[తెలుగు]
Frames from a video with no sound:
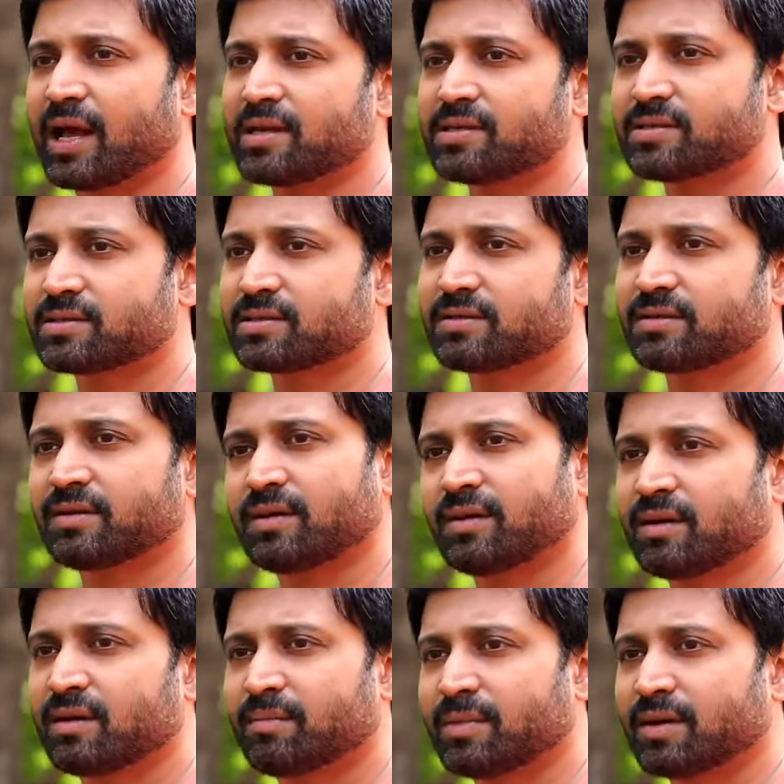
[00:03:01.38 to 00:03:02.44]
class,
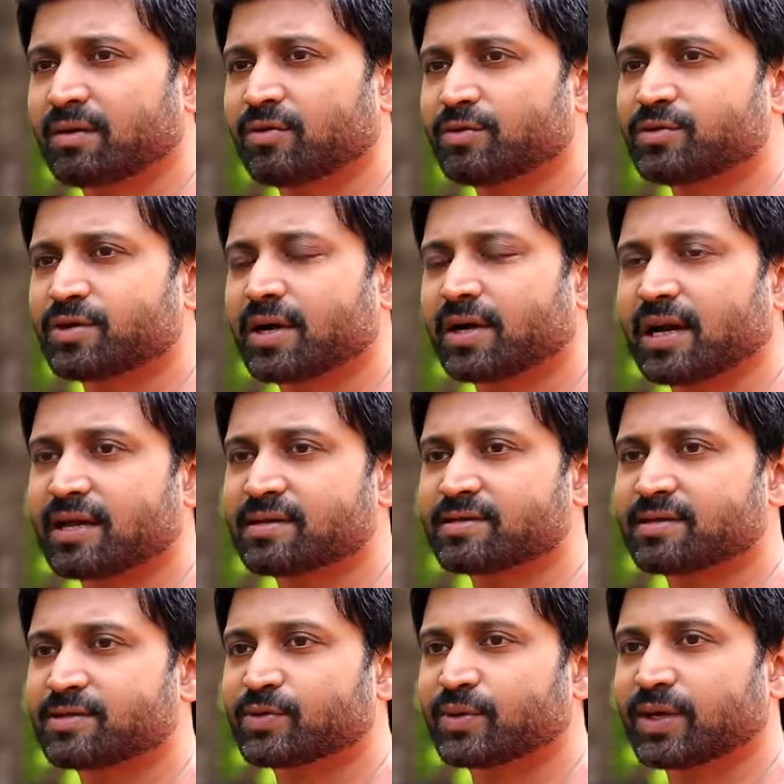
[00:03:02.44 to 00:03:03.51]
but కొంచెం ఆ
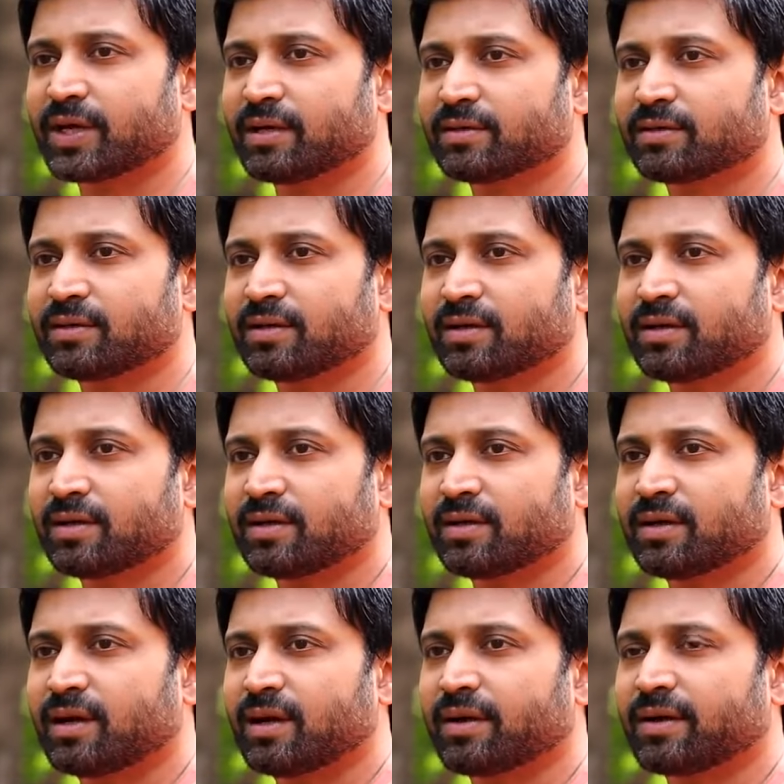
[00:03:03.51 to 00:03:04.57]
క్లాసీనెస్ ఉండాలి
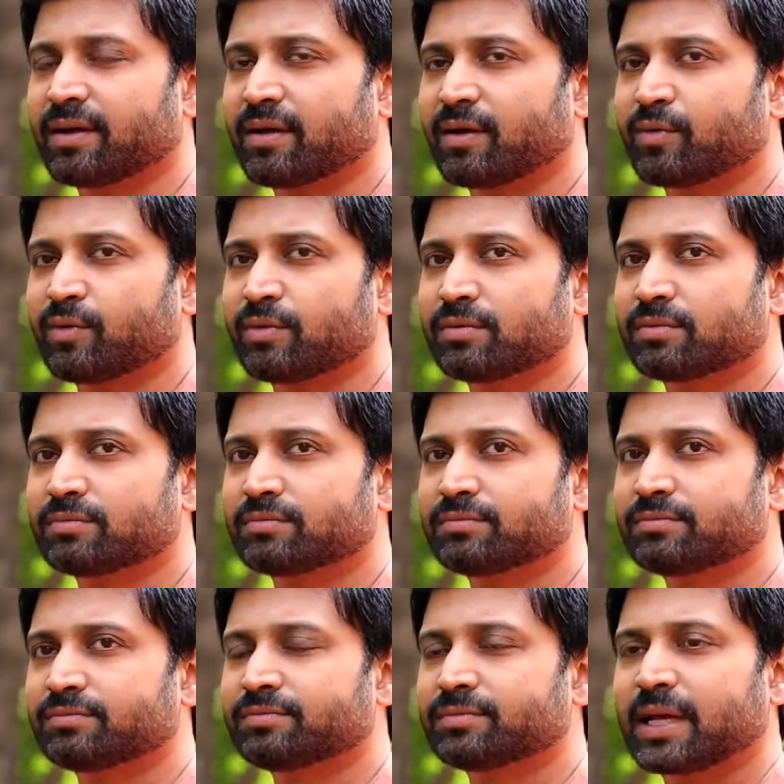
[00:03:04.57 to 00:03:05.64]
అంటే నాకు
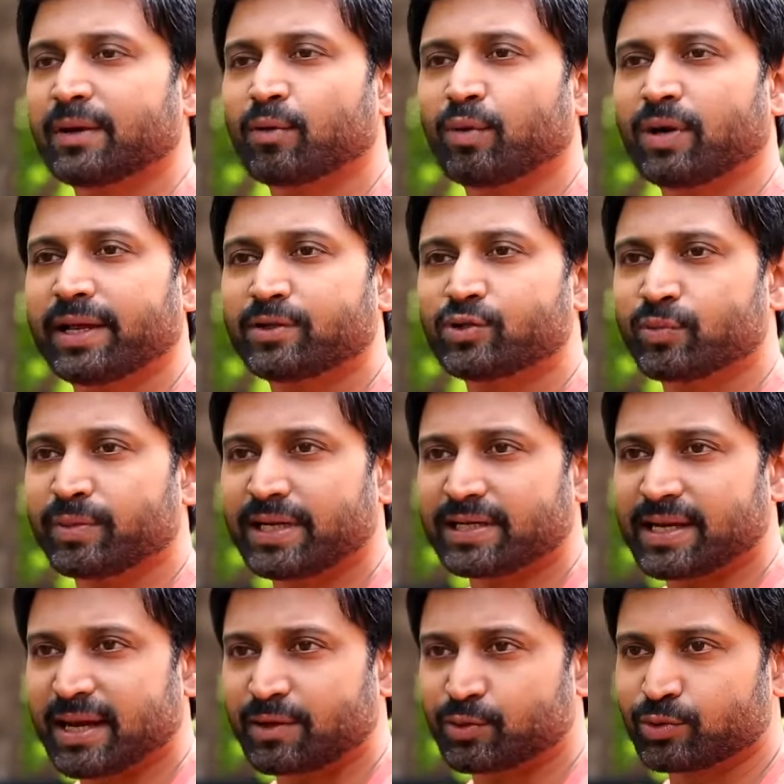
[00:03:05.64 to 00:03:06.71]
ఐ డోంట్ లైక్ టూ మెనీ
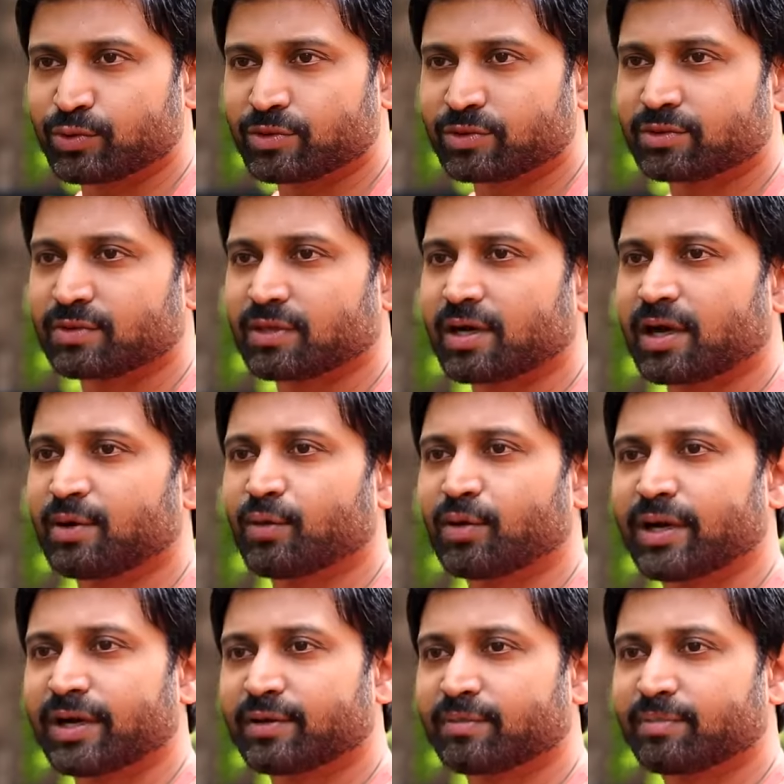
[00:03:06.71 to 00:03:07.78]
టాటూస్ ఐ
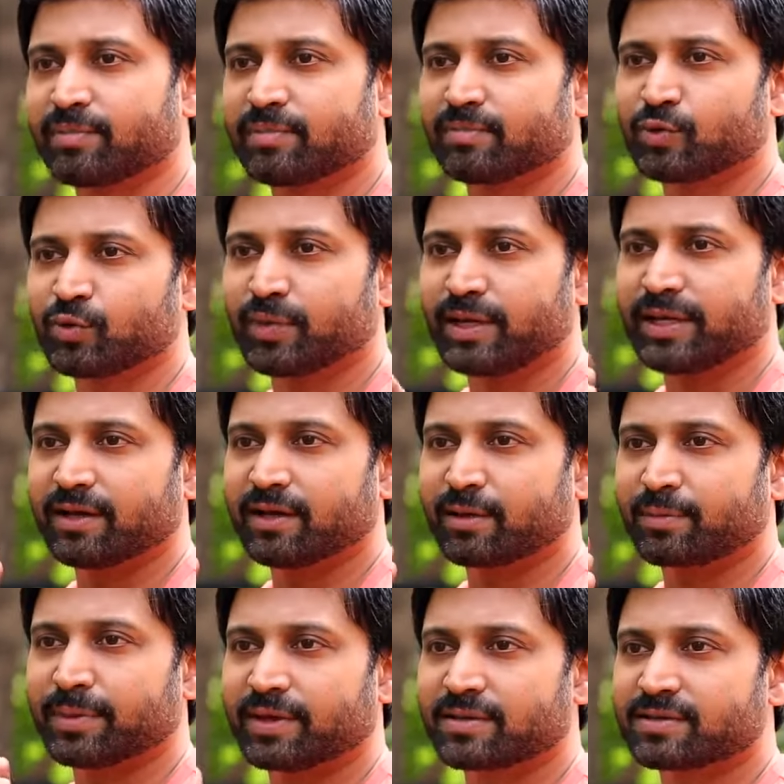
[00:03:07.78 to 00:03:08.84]
డోంట్ లైక్ టూ మెనీ
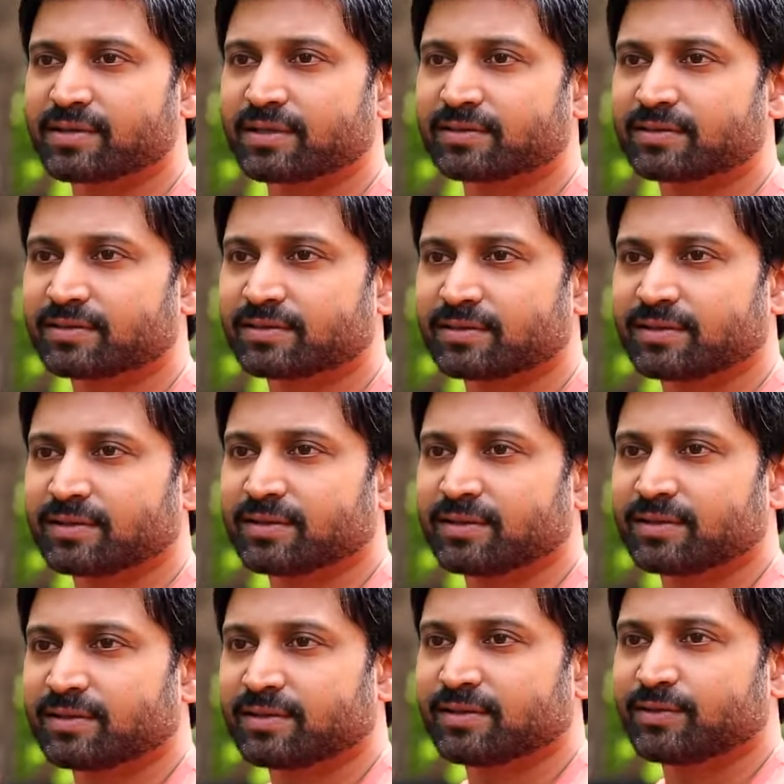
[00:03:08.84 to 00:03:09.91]
ఇయర్ పియర్సింగ్స్
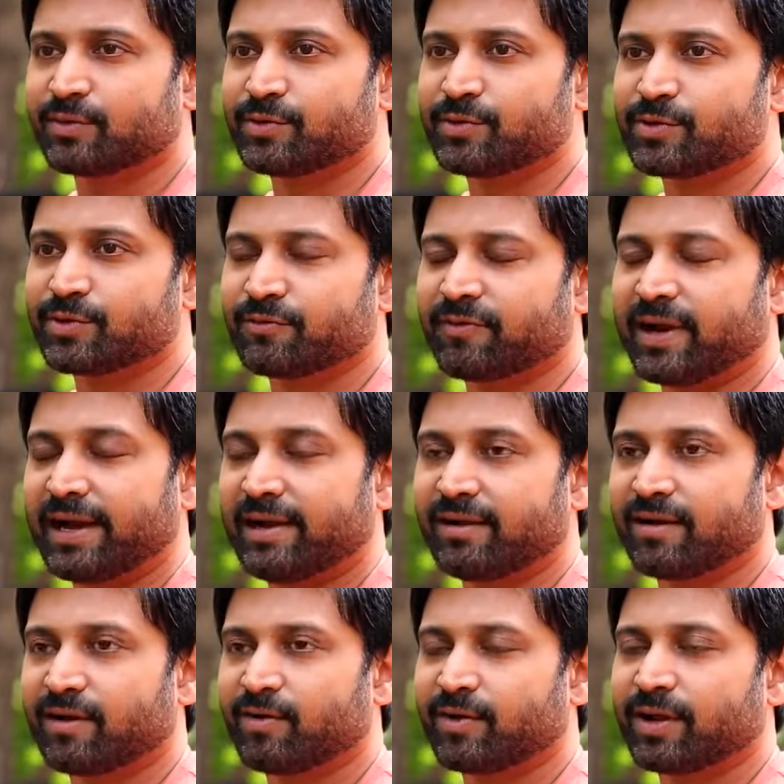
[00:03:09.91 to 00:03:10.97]
కొంచెం
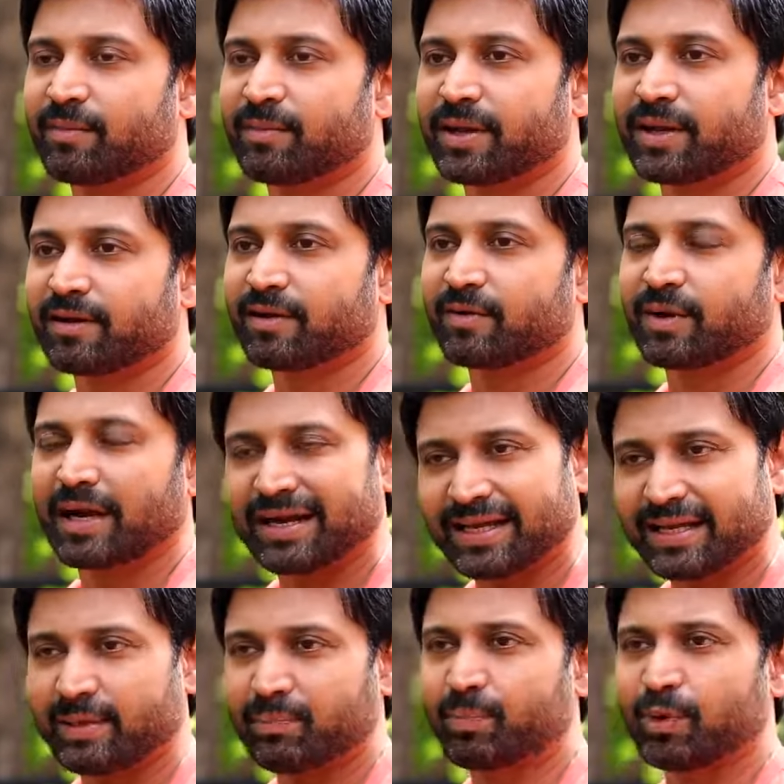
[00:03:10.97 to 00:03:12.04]
వైల్డ్గా ఉండే అమ్మాయిలు నాకు
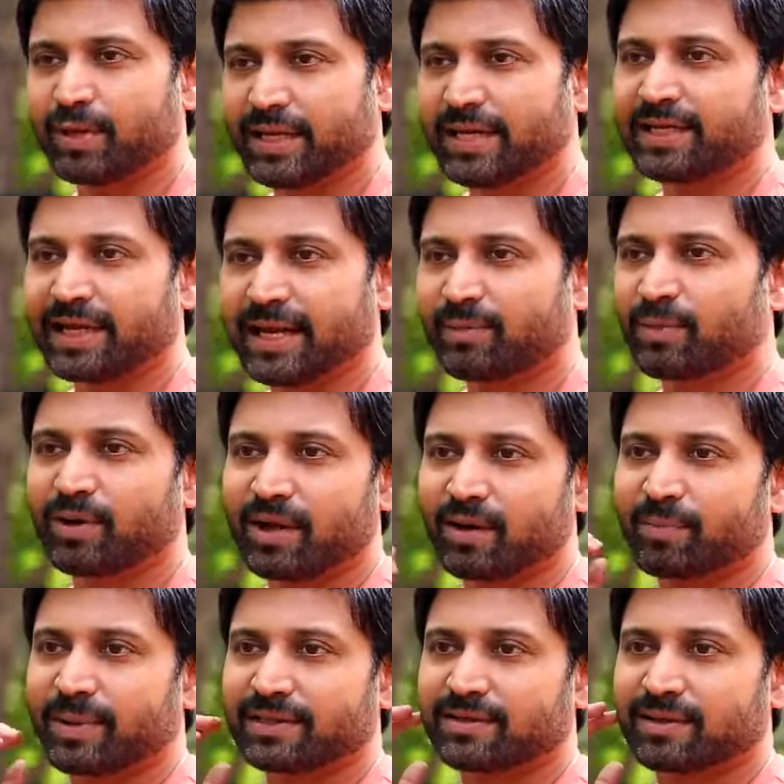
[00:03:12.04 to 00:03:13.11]
అంటే ఇప్పుడు ఈ టైంలో
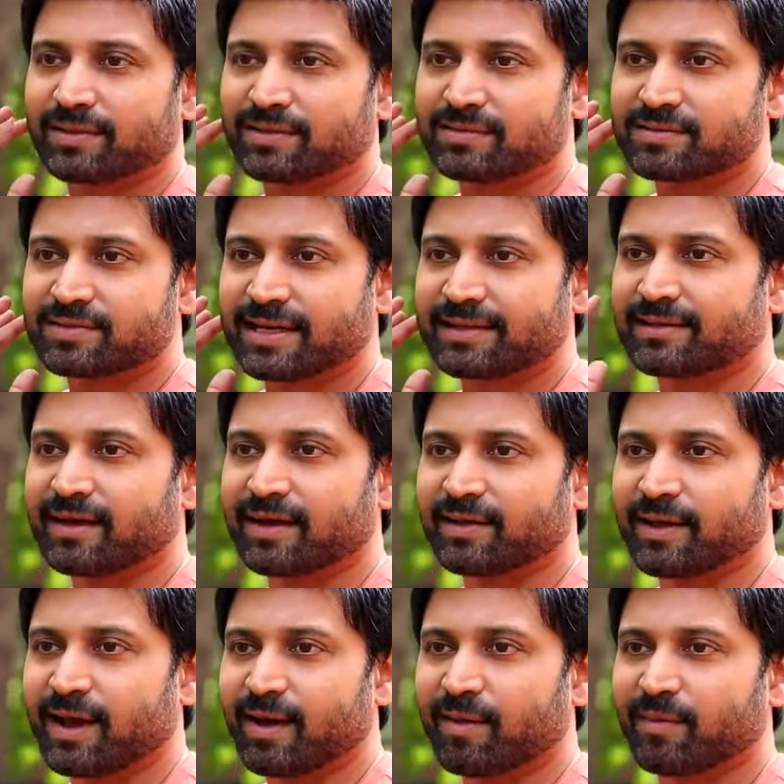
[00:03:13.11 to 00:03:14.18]
నాకు పెద్ద సెట్
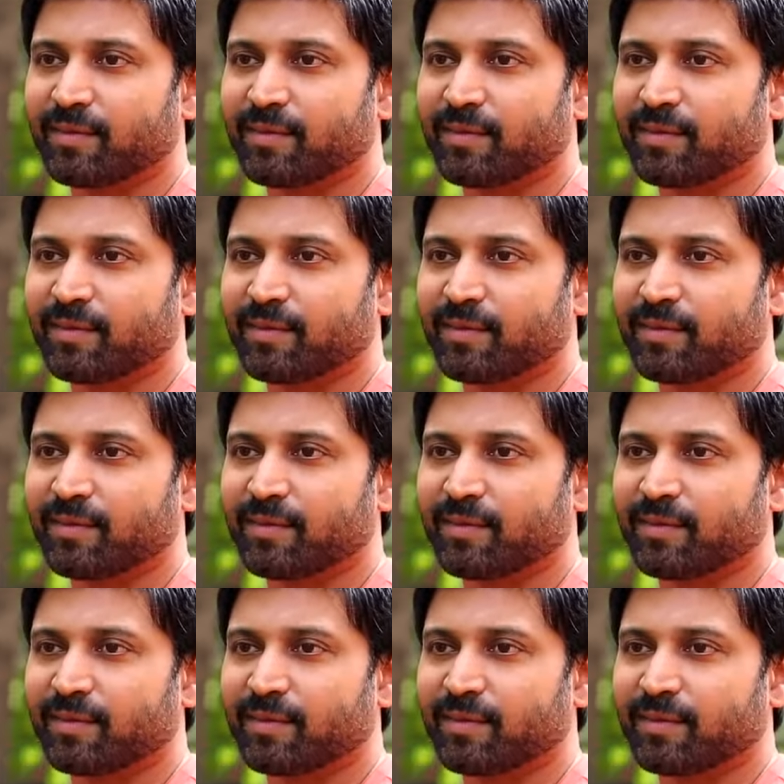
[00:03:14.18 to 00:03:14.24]
కాదు